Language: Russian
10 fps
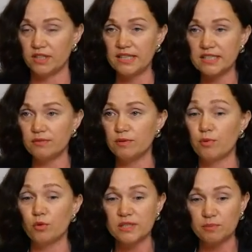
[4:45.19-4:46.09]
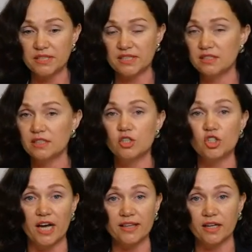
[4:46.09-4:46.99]
Если вы просто пациентский
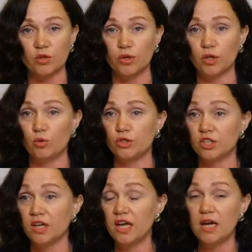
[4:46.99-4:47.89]
чат, который хочет